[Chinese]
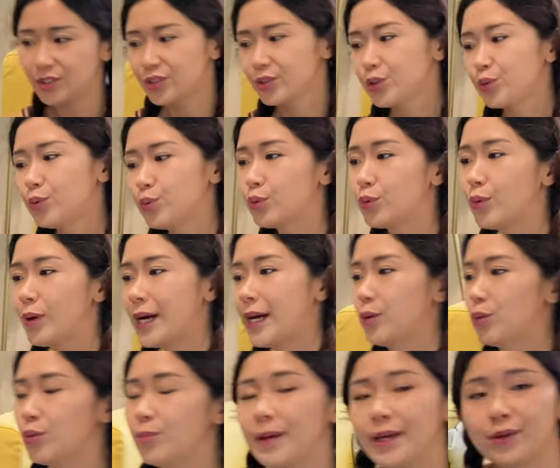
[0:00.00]
是五块
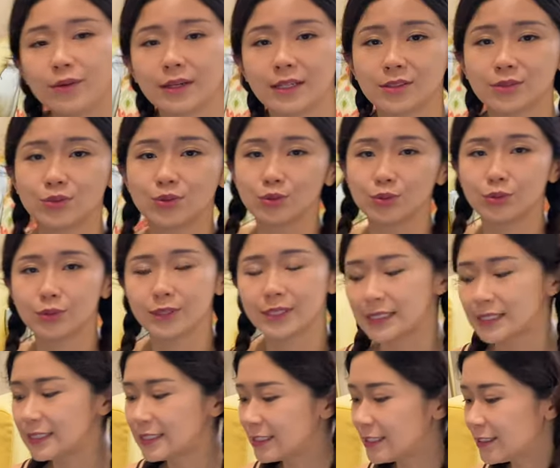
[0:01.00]
五美元租
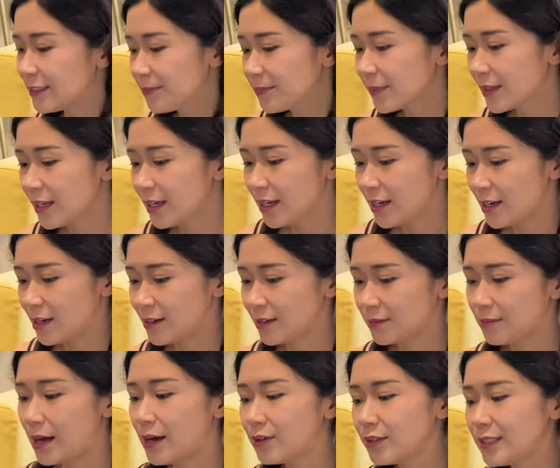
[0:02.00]
一次，嗯，
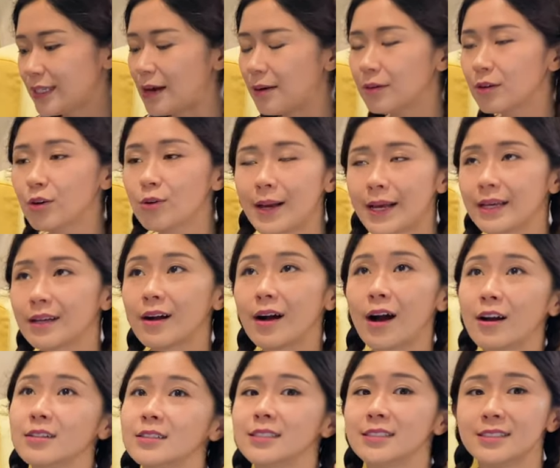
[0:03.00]
而你要购买一个
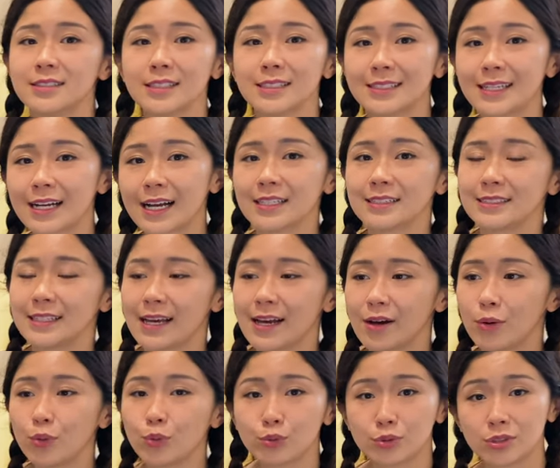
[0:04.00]
harness 呢，大概
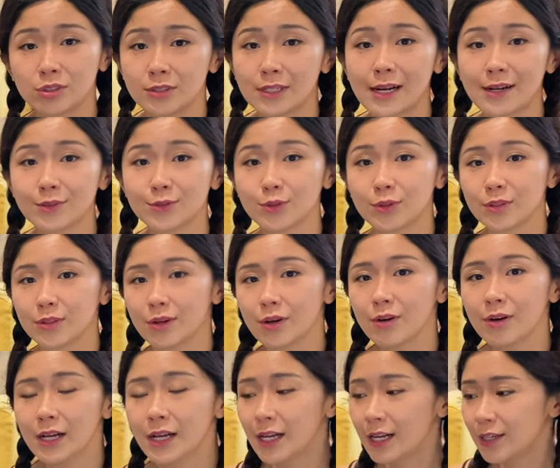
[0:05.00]
在五十刀左
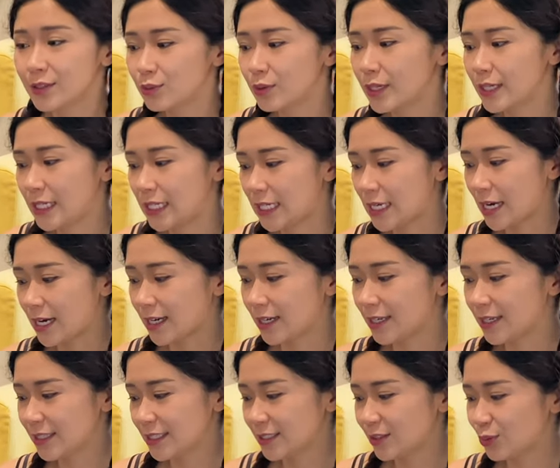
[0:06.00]
右。所以
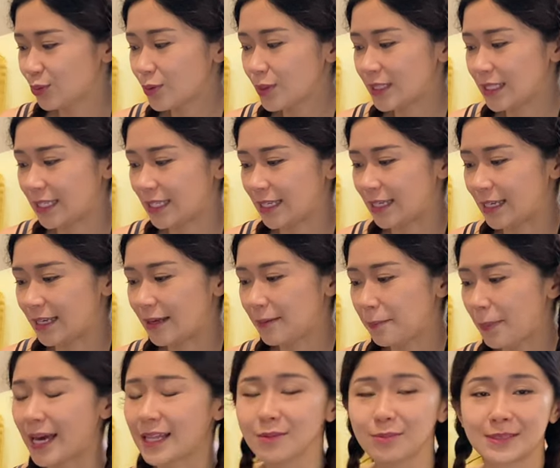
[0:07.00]
呃，如果你
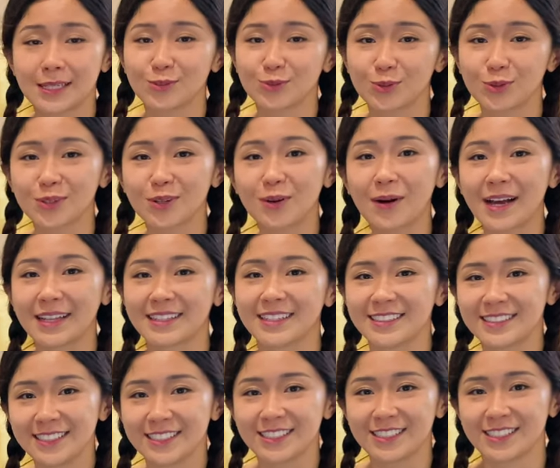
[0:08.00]
爬的比较多的话呢，
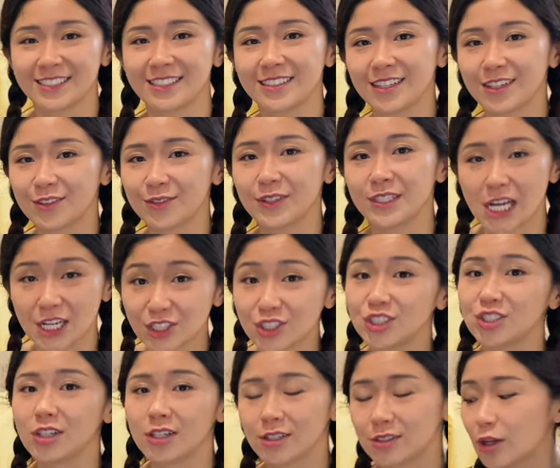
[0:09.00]
这也是一个非常
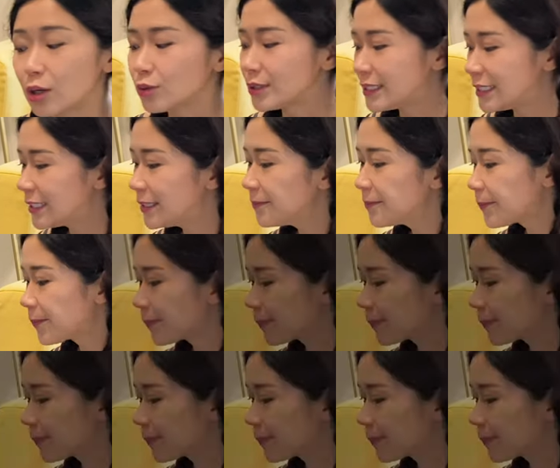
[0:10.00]
值得的投资。